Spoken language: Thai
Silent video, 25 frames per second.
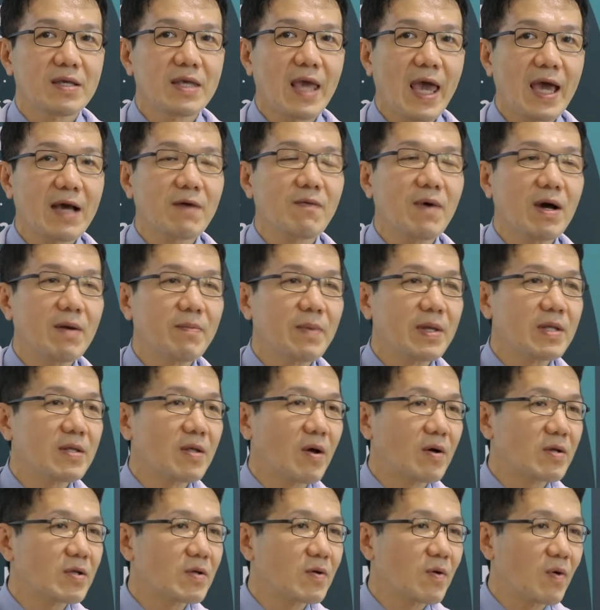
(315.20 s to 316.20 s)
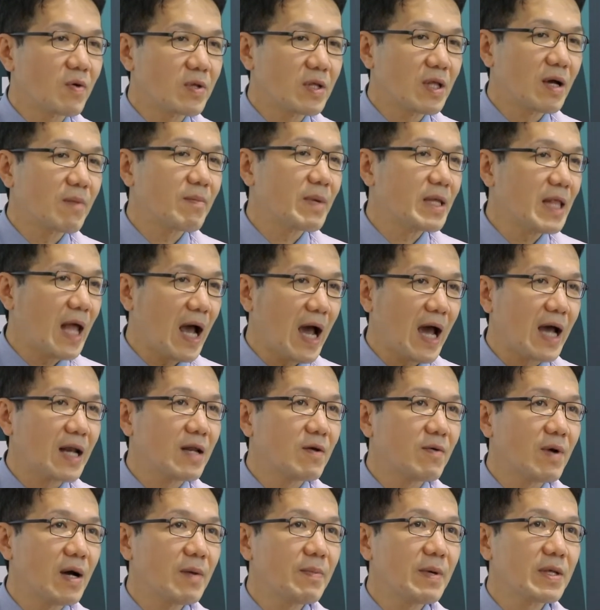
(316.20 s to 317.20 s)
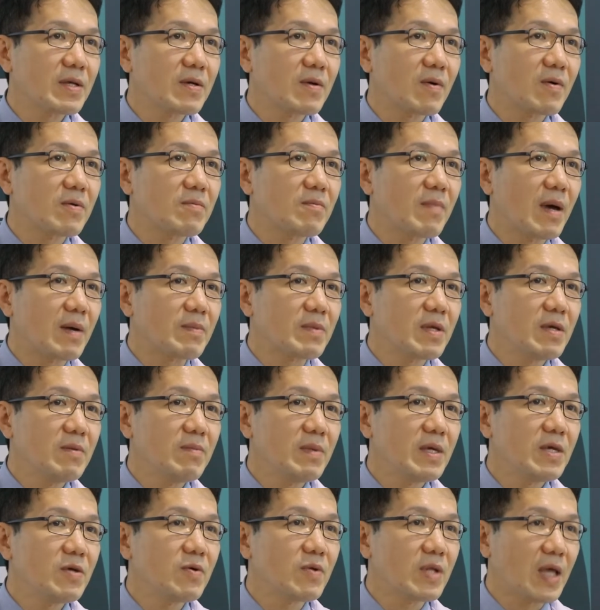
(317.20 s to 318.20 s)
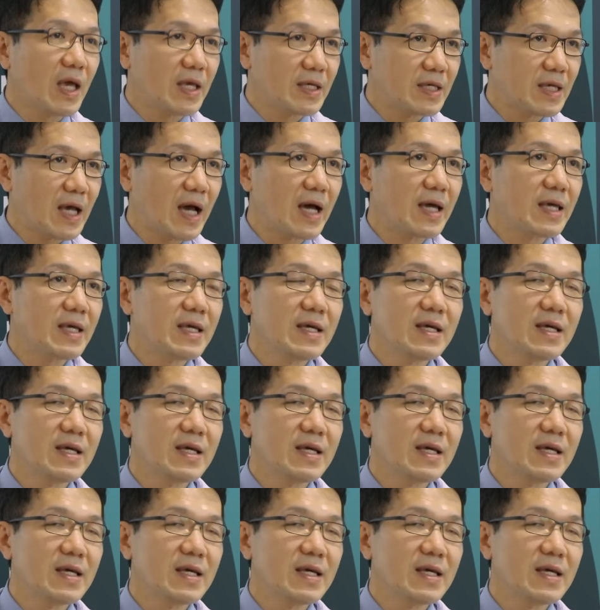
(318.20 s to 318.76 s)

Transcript: แยกว่าเป็นนอนกรนธรรมดาหรือว่าเป็นกรนแบบที่มีหยุดหายใจ